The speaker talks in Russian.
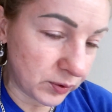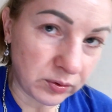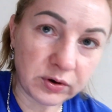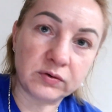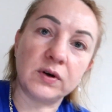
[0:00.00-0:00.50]

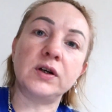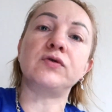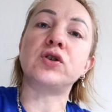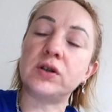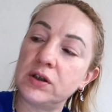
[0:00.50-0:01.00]

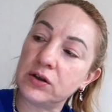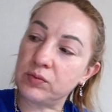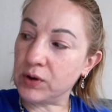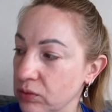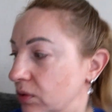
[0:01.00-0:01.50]
полуразвалившись
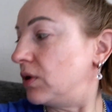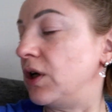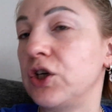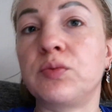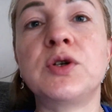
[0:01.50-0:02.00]
здесь. Мне тут
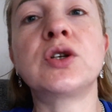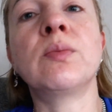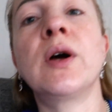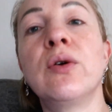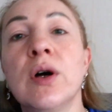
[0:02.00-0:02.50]
лежбище
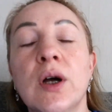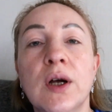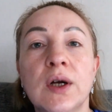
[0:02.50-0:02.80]
мое.